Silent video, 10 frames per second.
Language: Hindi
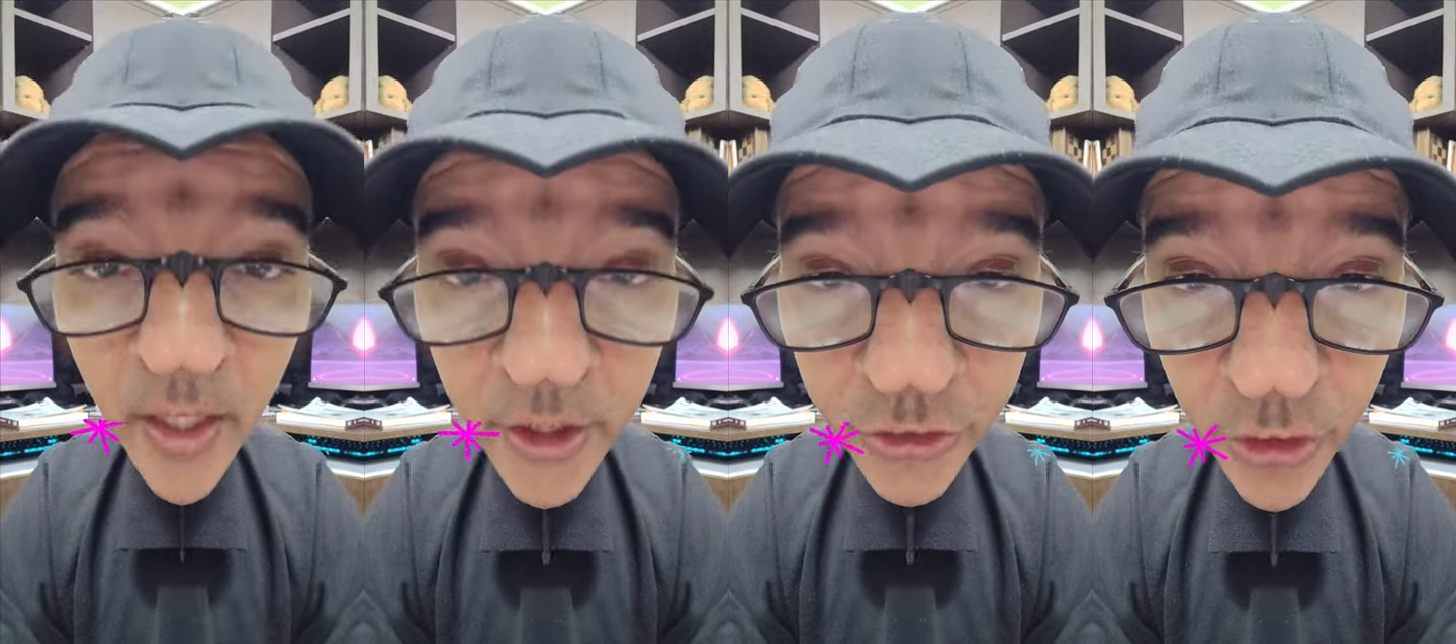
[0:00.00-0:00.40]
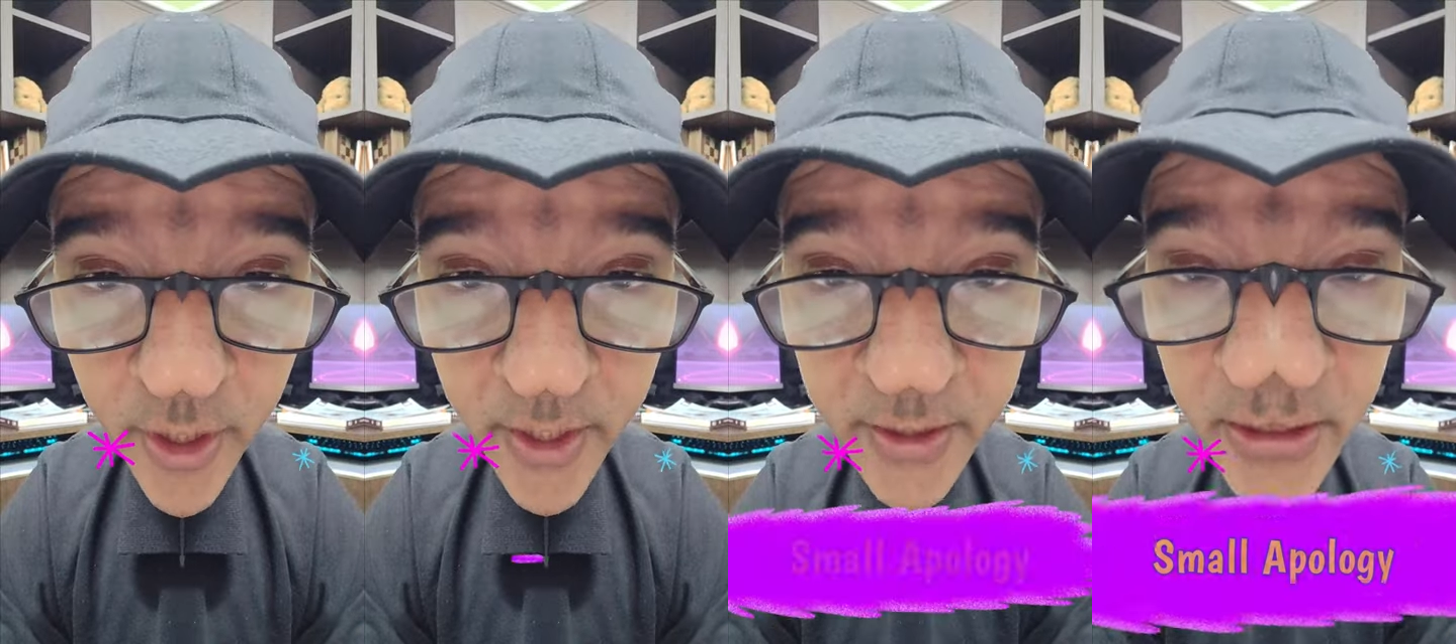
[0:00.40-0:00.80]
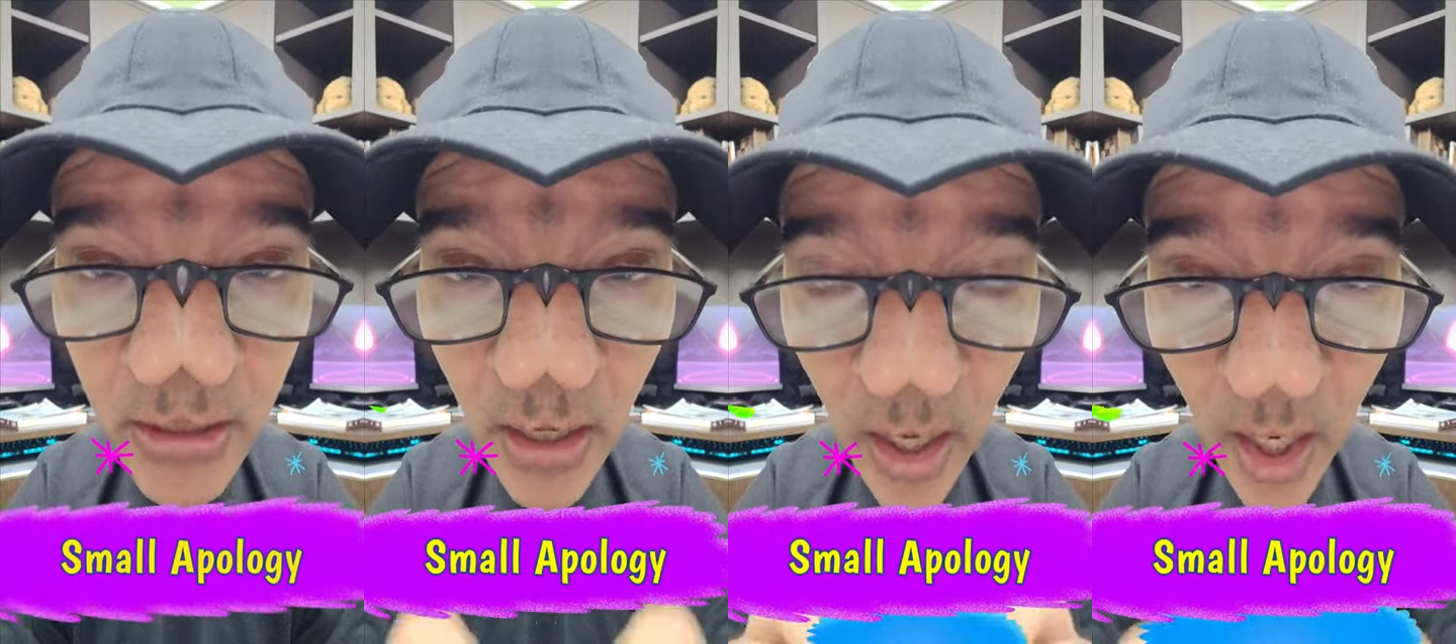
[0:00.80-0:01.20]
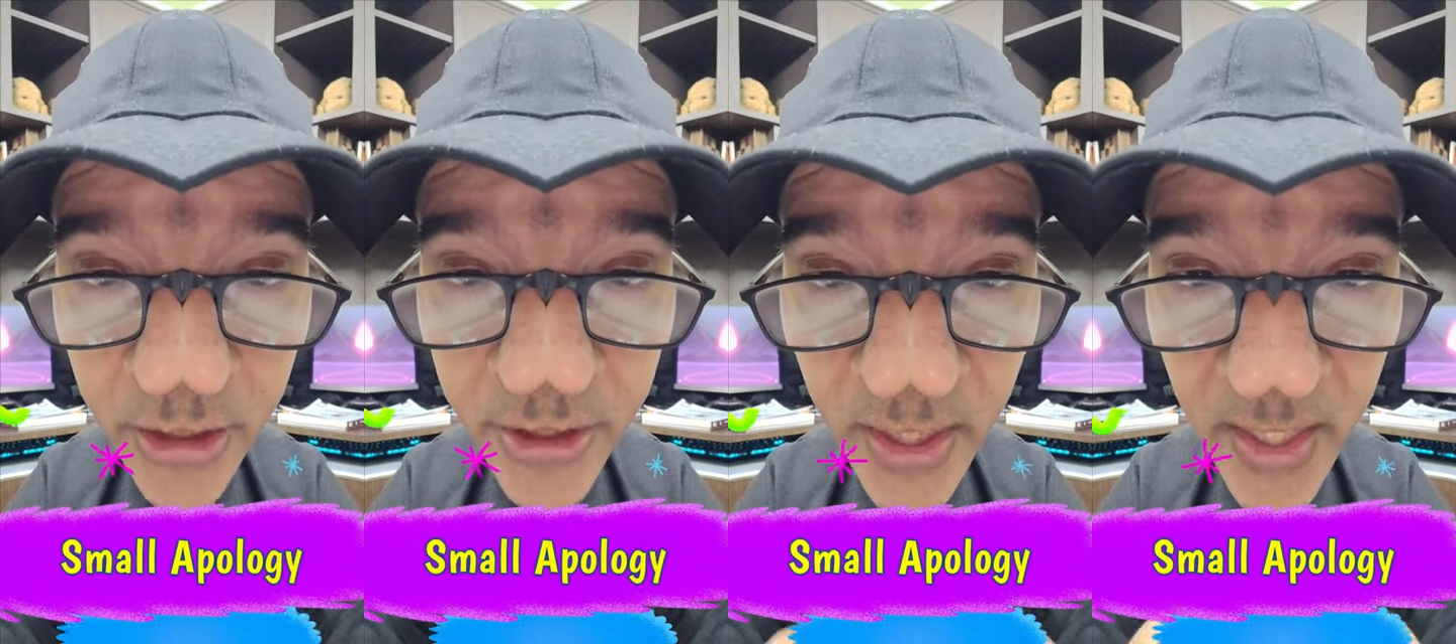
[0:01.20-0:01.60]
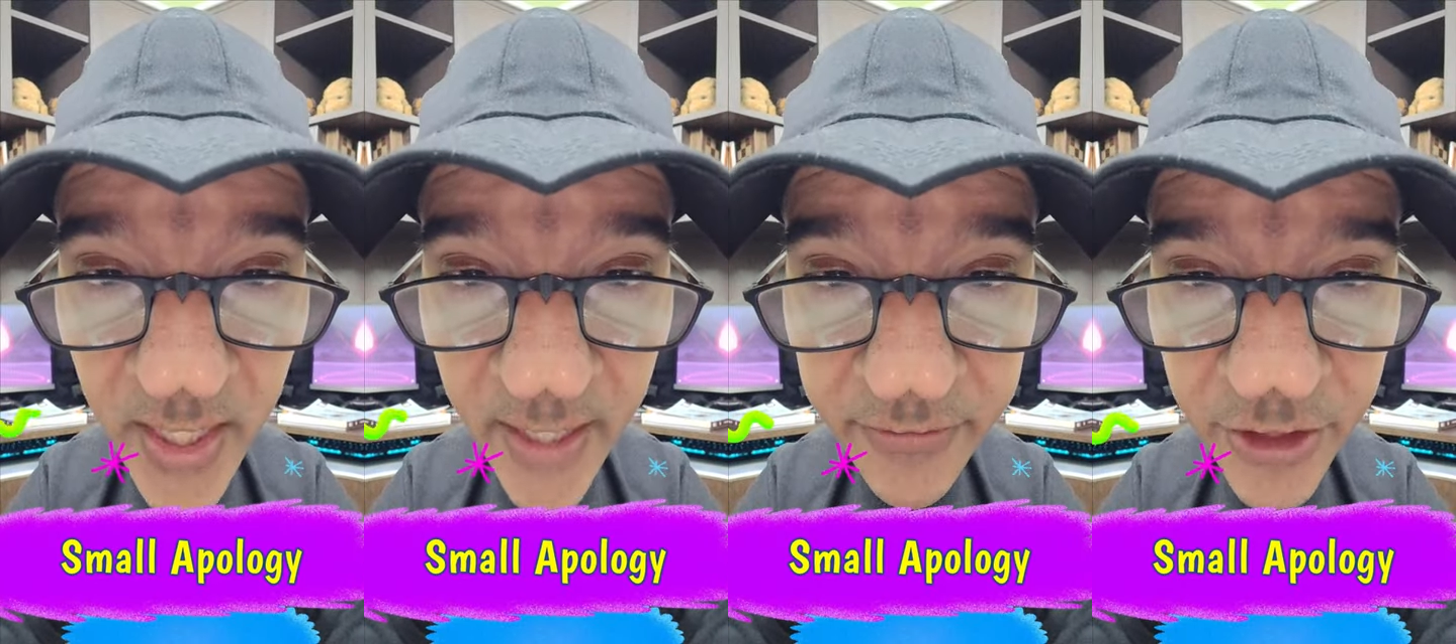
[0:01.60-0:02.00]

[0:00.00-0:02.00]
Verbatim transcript: स्टूडेंट्स hey आज के लाइव